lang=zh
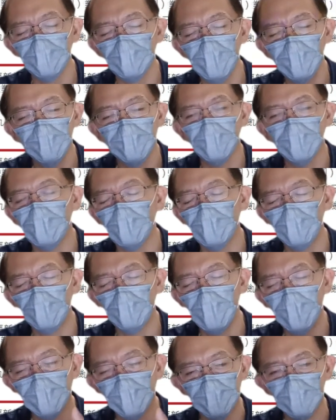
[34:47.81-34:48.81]
卖给韩国、
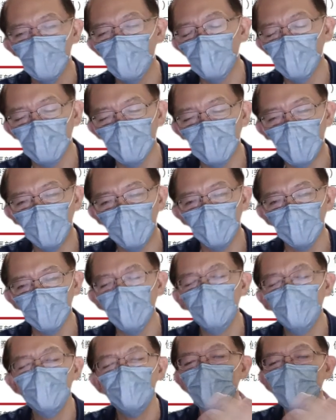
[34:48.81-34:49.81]
卖给中国大陆，你
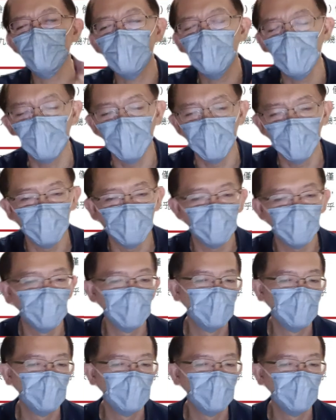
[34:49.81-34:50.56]
去注册了没有？